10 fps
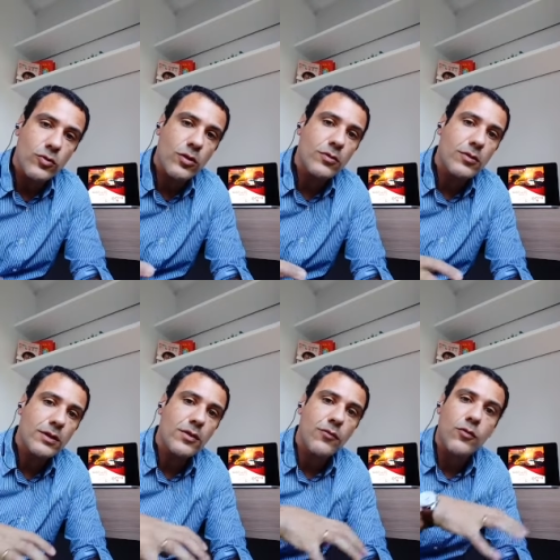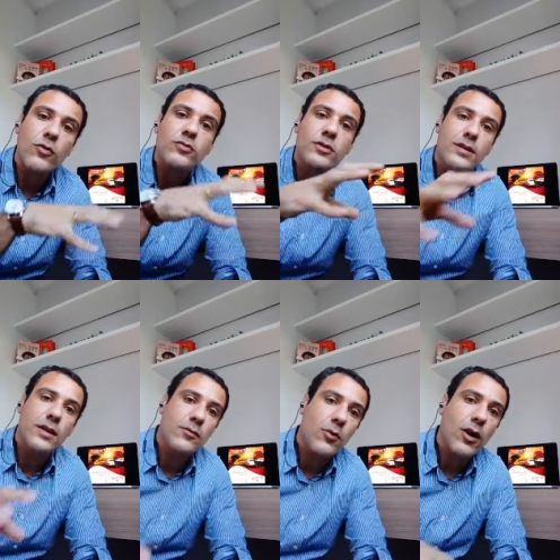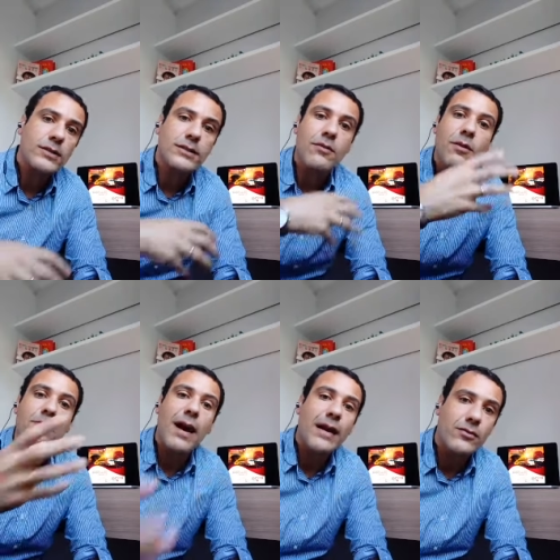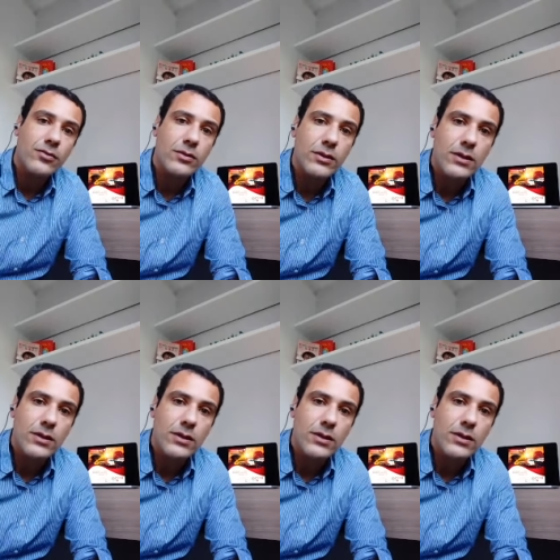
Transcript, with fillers: todo esse fluxo de transporte tem um impacto.